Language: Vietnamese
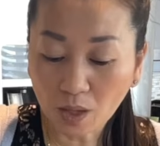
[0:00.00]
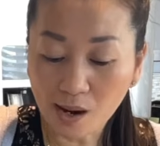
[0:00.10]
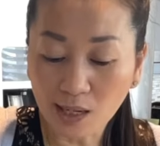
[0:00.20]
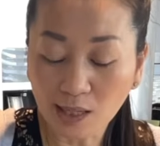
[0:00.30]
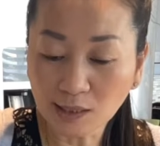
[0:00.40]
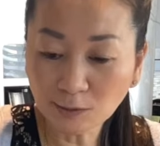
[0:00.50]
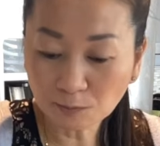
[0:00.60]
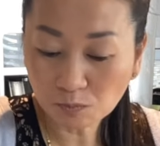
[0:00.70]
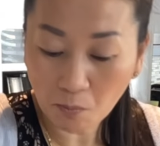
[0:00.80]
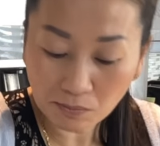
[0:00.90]
lớn
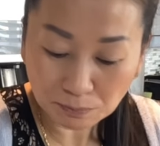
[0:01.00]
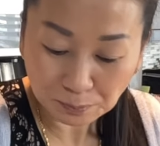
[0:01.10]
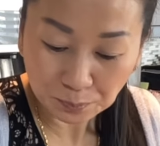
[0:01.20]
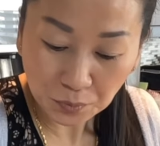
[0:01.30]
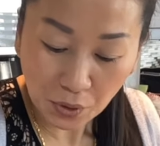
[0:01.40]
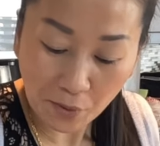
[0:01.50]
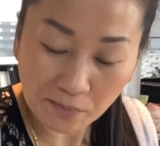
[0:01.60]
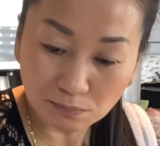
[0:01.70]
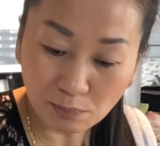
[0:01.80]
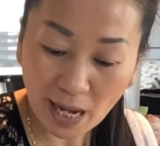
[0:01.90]

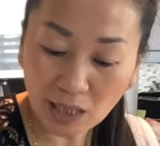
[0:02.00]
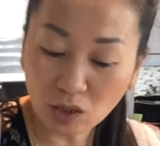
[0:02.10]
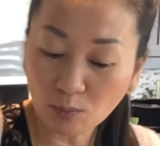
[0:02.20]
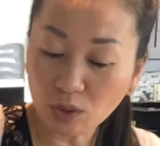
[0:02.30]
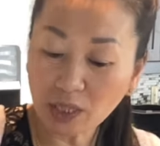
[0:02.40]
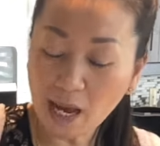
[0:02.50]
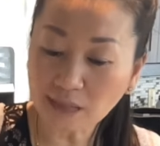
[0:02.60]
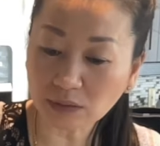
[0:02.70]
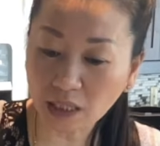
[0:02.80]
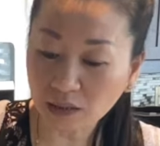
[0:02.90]
bà khi ông còn tha
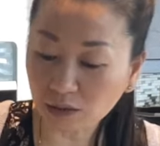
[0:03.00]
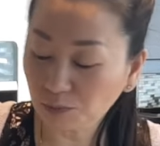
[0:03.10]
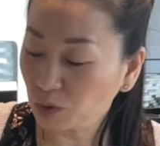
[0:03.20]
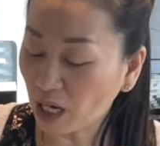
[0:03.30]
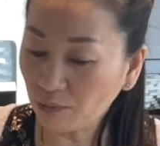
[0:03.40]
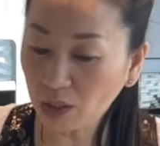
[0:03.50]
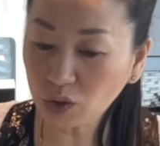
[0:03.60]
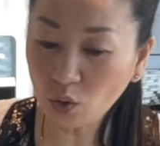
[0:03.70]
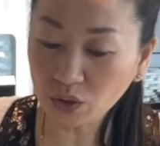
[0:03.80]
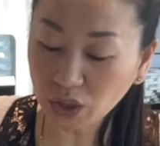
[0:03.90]
thử chạm với
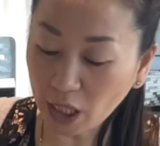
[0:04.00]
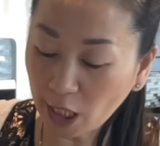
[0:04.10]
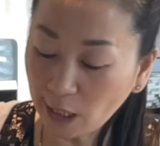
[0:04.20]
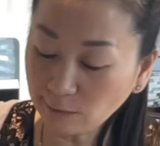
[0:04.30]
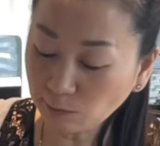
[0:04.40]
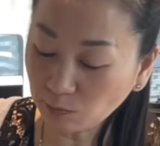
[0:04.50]
chôn chén